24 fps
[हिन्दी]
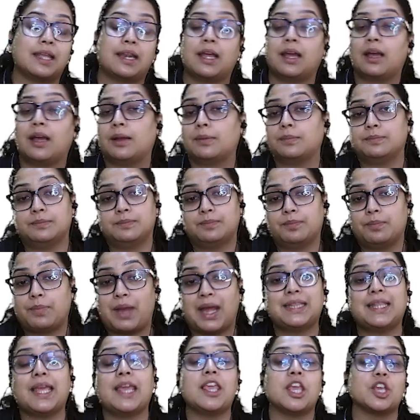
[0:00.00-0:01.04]
सारा
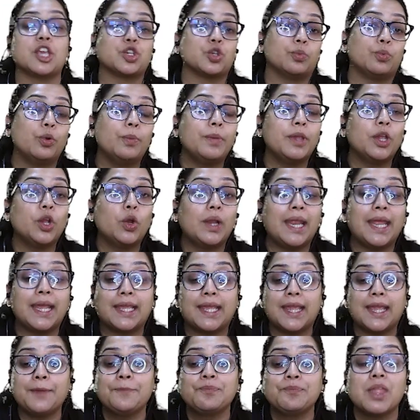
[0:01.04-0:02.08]
बात है यशोभूमि को
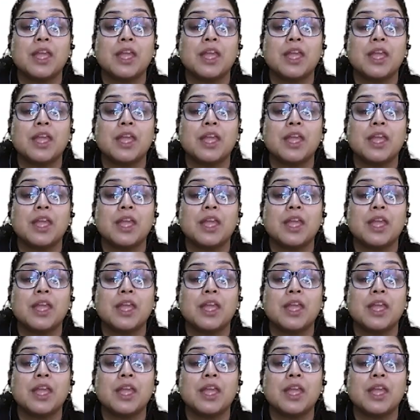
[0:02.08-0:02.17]
लेके